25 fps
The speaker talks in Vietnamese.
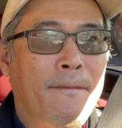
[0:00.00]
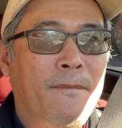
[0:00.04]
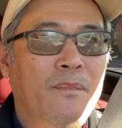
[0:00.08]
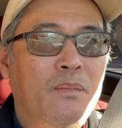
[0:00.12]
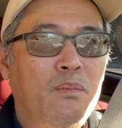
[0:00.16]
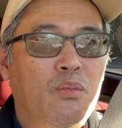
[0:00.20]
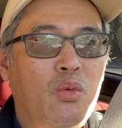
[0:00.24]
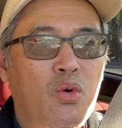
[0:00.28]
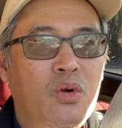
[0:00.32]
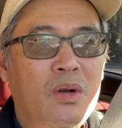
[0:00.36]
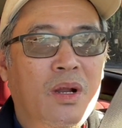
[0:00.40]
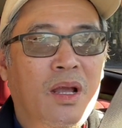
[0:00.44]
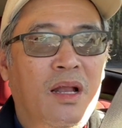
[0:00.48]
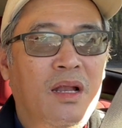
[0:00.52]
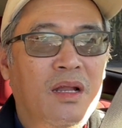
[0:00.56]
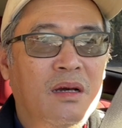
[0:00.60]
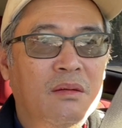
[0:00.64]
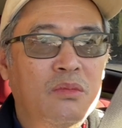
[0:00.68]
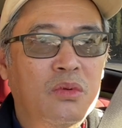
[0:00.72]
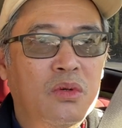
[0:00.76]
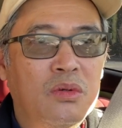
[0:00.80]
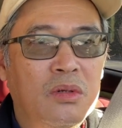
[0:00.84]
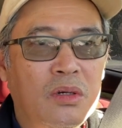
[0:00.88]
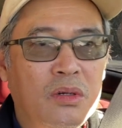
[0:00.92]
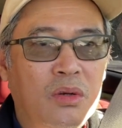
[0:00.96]
vụ này là
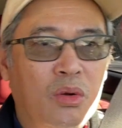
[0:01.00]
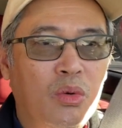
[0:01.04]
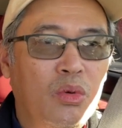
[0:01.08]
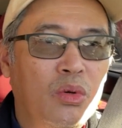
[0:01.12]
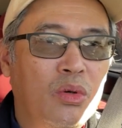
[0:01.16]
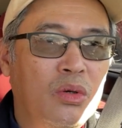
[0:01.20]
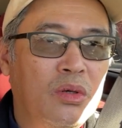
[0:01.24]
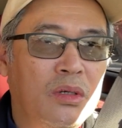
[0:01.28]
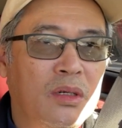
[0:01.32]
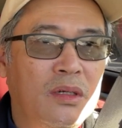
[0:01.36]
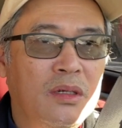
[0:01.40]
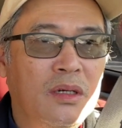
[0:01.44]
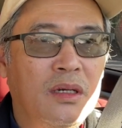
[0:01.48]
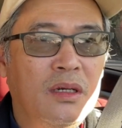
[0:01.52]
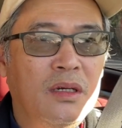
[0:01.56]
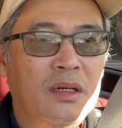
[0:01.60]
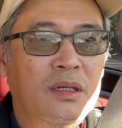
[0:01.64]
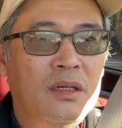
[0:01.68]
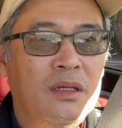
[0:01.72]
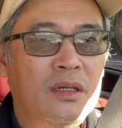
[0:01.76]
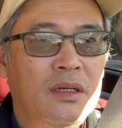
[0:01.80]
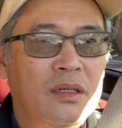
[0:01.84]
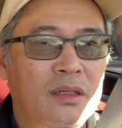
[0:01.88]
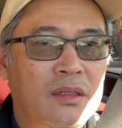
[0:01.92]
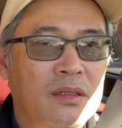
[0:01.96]
mua cua
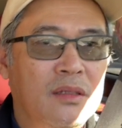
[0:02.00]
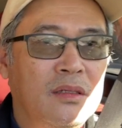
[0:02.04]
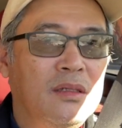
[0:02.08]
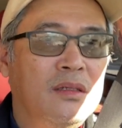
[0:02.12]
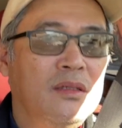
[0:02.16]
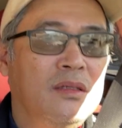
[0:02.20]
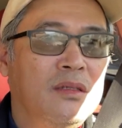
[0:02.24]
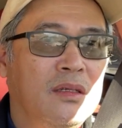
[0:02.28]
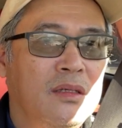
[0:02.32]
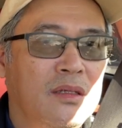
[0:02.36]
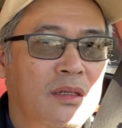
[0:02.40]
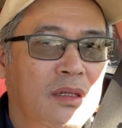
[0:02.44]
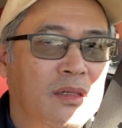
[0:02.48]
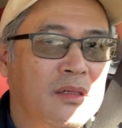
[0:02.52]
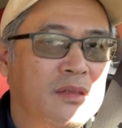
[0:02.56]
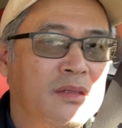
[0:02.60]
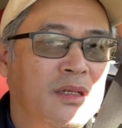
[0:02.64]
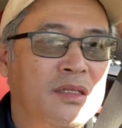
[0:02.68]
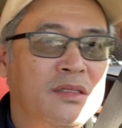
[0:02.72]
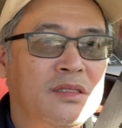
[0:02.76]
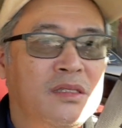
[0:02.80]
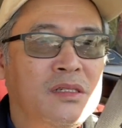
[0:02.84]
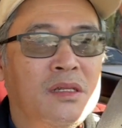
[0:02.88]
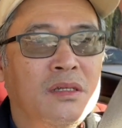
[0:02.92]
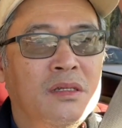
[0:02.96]

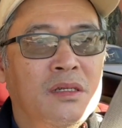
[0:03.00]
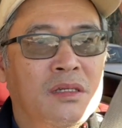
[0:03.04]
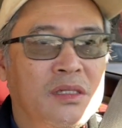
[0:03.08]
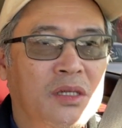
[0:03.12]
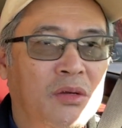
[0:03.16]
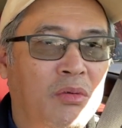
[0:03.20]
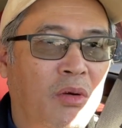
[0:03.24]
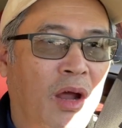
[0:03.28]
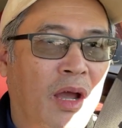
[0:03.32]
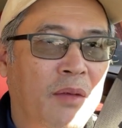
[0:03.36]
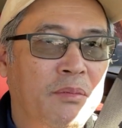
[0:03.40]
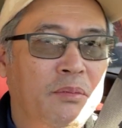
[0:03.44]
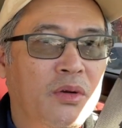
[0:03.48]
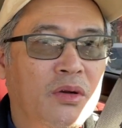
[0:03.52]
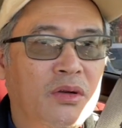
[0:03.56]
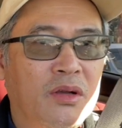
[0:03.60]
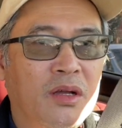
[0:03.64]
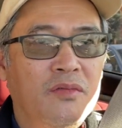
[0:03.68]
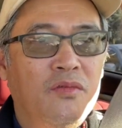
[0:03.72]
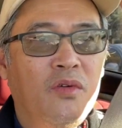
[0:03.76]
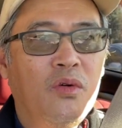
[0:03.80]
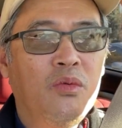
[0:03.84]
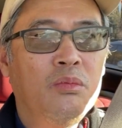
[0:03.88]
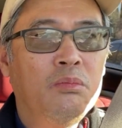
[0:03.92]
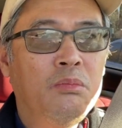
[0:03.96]
Dungeness crab của cái
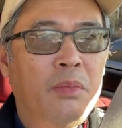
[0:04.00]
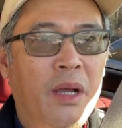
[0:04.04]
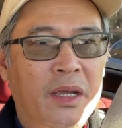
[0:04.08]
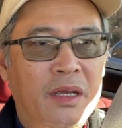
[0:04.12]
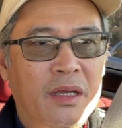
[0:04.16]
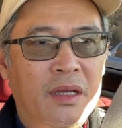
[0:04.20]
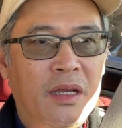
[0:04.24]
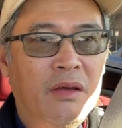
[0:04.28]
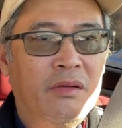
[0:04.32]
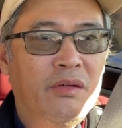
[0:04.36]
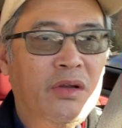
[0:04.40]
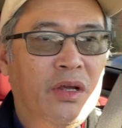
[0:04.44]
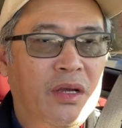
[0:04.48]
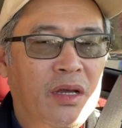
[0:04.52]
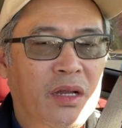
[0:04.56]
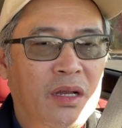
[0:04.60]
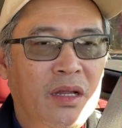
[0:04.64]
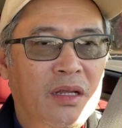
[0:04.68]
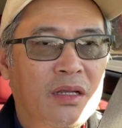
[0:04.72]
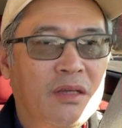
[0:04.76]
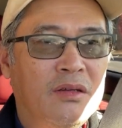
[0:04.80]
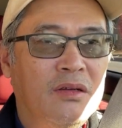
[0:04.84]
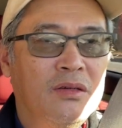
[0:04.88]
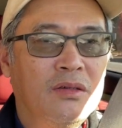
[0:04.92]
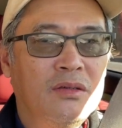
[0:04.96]
vùng Bay Area này
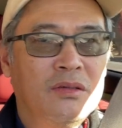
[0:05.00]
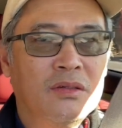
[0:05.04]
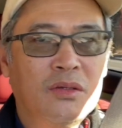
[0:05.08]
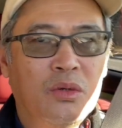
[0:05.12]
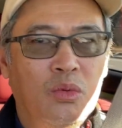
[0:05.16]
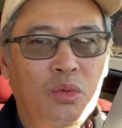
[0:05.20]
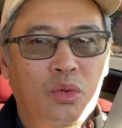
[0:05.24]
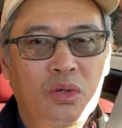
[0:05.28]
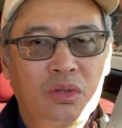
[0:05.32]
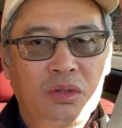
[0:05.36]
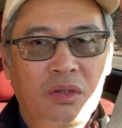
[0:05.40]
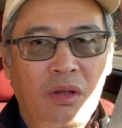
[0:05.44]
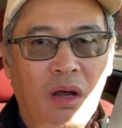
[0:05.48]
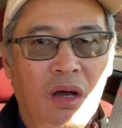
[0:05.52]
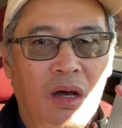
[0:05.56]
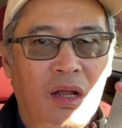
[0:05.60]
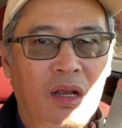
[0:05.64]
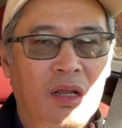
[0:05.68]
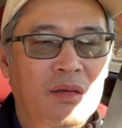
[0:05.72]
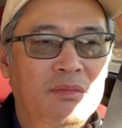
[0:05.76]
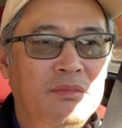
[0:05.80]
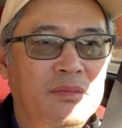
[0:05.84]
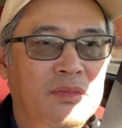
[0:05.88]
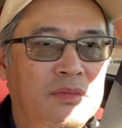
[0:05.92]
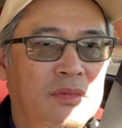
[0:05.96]
có con cua to
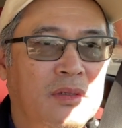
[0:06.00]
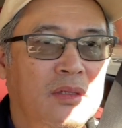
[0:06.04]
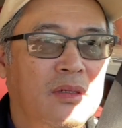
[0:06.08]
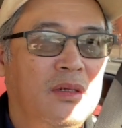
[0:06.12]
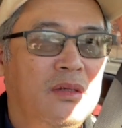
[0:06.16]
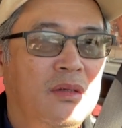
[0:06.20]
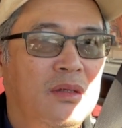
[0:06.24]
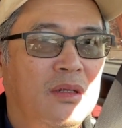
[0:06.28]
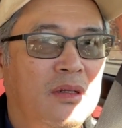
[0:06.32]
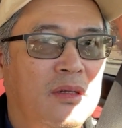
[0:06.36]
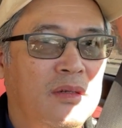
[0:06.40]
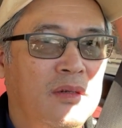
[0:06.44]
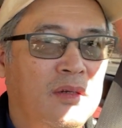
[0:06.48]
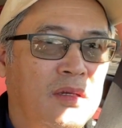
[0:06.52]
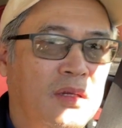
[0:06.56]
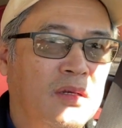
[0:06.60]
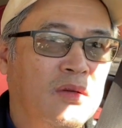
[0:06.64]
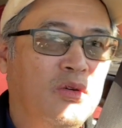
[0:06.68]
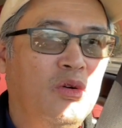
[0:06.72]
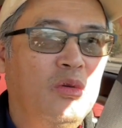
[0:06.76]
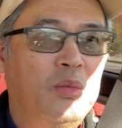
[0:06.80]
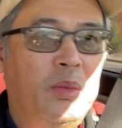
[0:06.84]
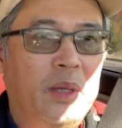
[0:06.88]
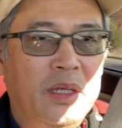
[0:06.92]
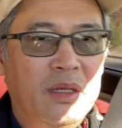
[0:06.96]
lắm
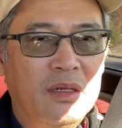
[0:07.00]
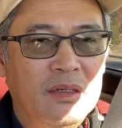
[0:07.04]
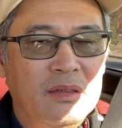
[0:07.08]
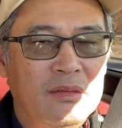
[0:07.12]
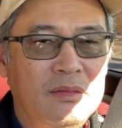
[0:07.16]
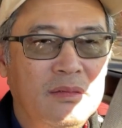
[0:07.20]
cua biển